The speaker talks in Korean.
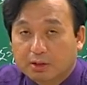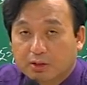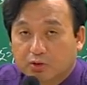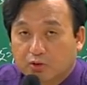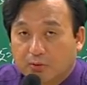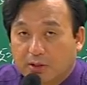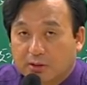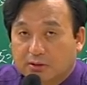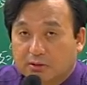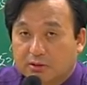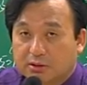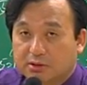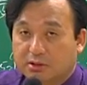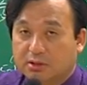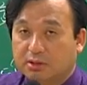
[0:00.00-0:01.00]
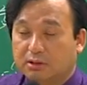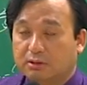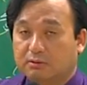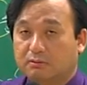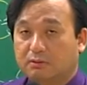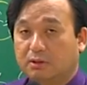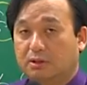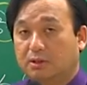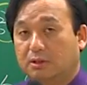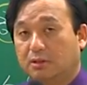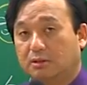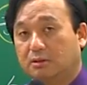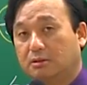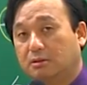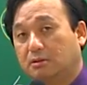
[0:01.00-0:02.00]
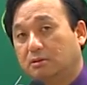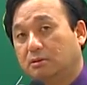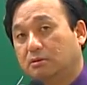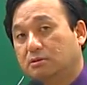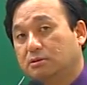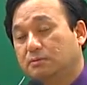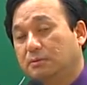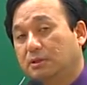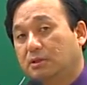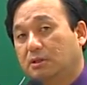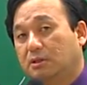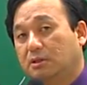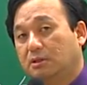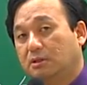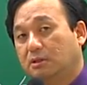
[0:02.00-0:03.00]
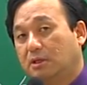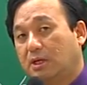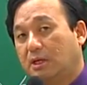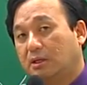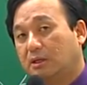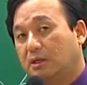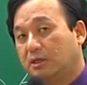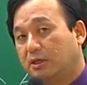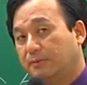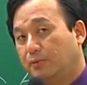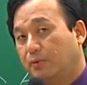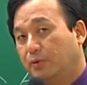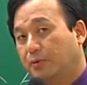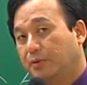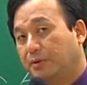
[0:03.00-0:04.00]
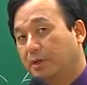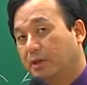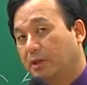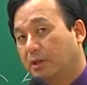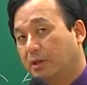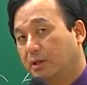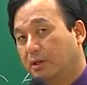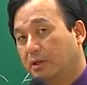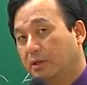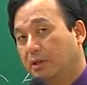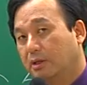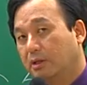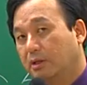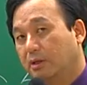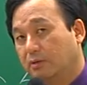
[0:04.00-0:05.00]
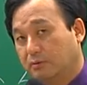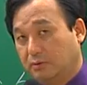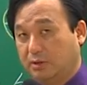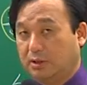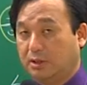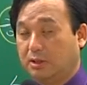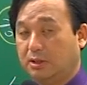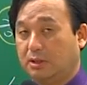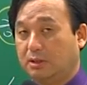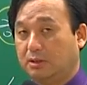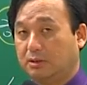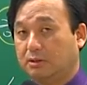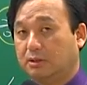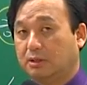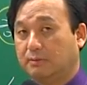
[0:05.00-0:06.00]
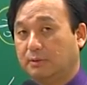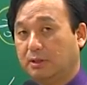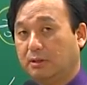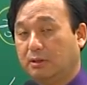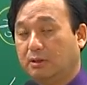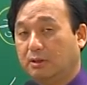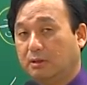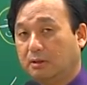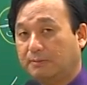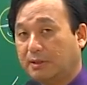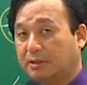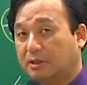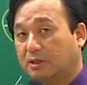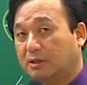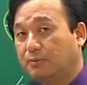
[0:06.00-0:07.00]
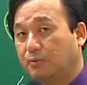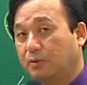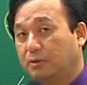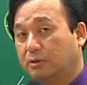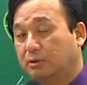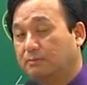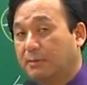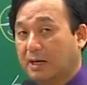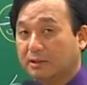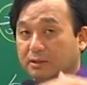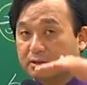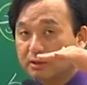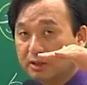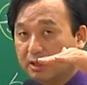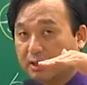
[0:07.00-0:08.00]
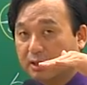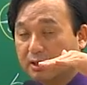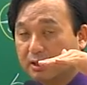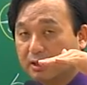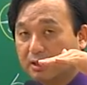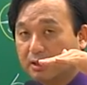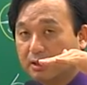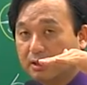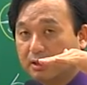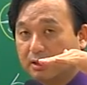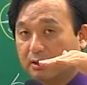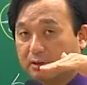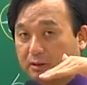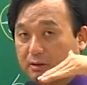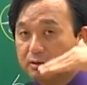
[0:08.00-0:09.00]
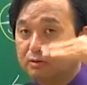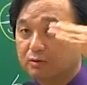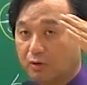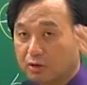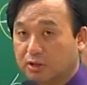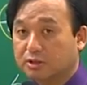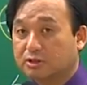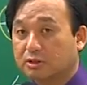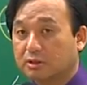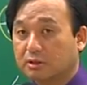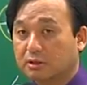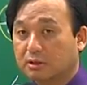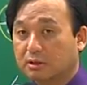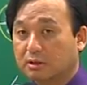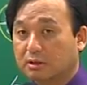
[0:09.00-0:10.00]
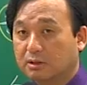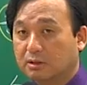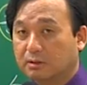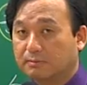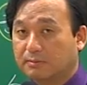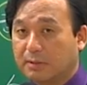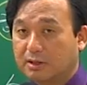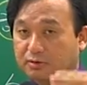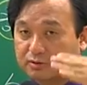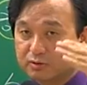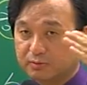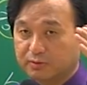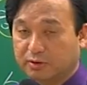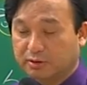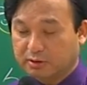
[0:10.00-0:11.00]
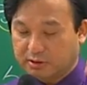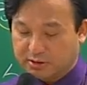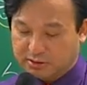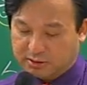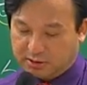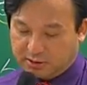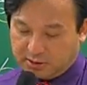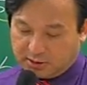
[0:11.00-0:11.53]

조망권은 이제 우리가 어떻습니까? 한강이 보이거나 우리가 그 다음에 바다가 보이는 걸 막는 게그 예, 걸리죠. 그 막을 수 없는. 그래서